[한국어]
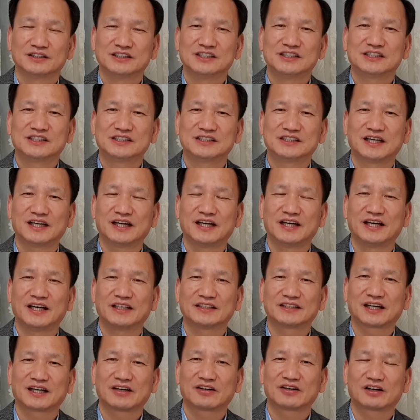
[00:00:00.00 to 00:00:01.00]
이
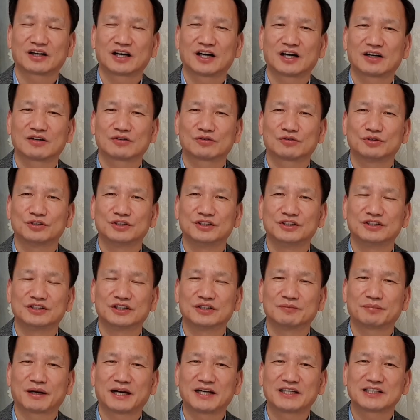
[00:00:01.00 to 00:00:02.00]
시대에 살아가고
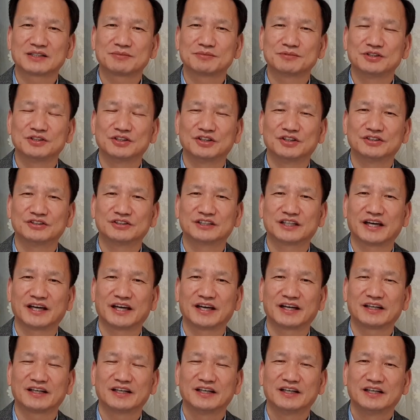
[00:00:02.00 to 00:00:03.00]
있는
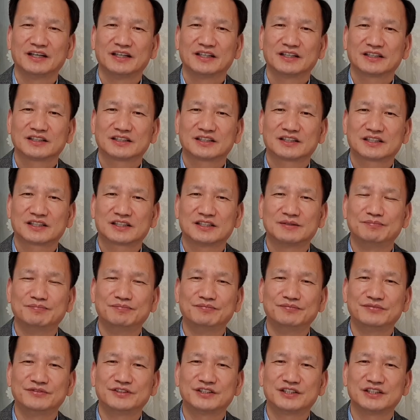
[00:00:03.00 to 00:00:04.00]
82년생
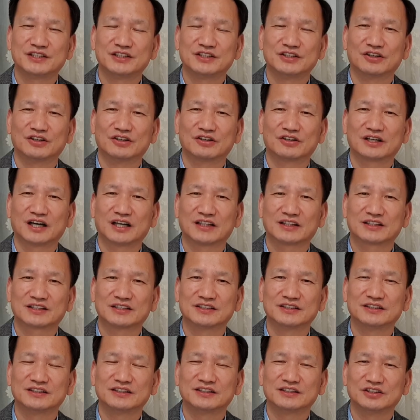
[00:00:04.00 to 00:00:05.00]
김지영
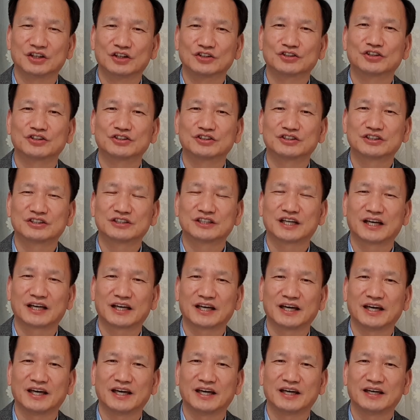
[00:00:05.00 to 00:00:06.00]
같은
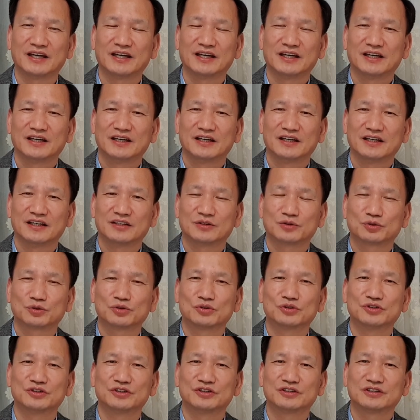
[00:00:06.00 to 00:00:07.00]
여성들에게
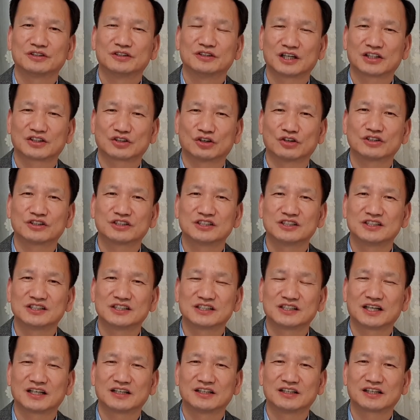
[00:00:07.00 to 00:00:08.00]
또는
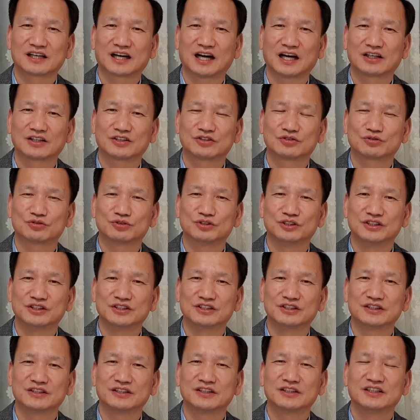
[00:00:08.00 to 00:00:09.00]
정신질환을 가지고
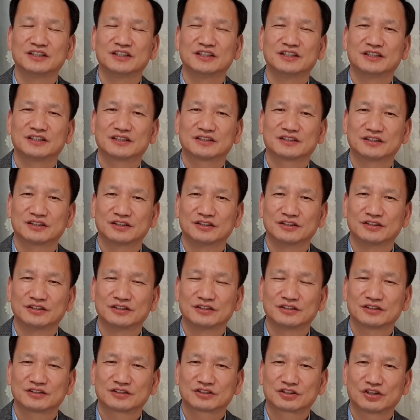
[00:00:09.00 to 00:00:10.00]
있는
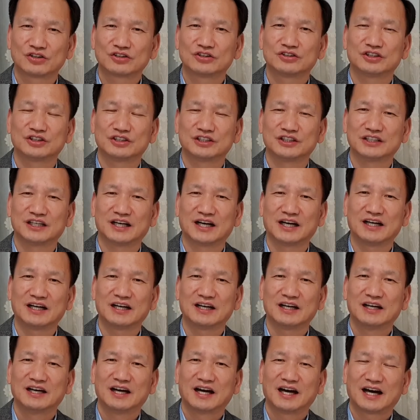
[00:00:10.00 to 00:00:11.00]
그런
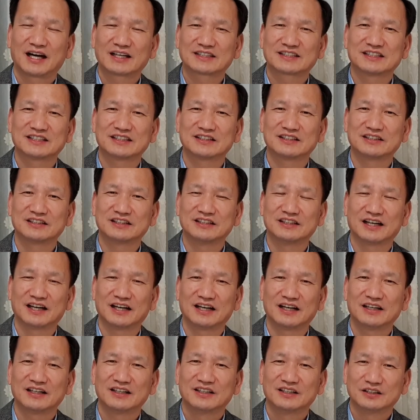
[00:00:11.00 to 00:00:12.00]
청년이나
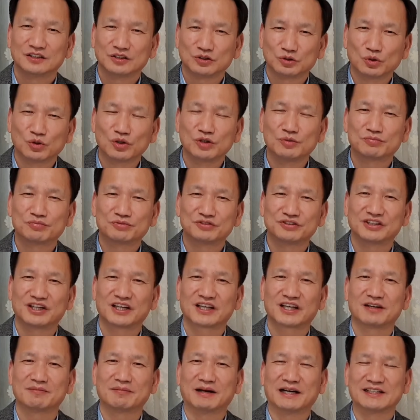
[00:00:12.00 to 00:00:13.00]
학생들이나
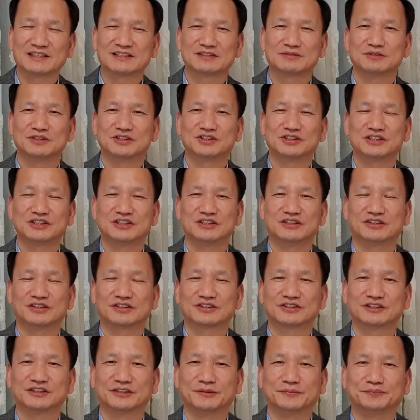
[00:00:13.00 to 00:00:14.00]
노인분들에게 말씀을 드리는
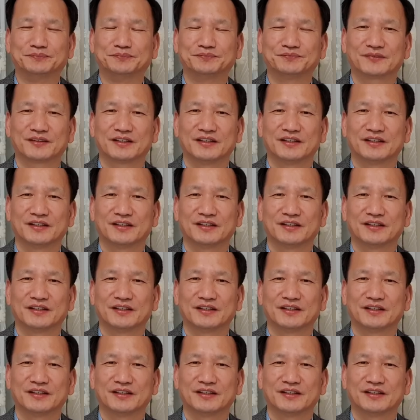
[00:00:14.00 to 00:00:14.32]
것은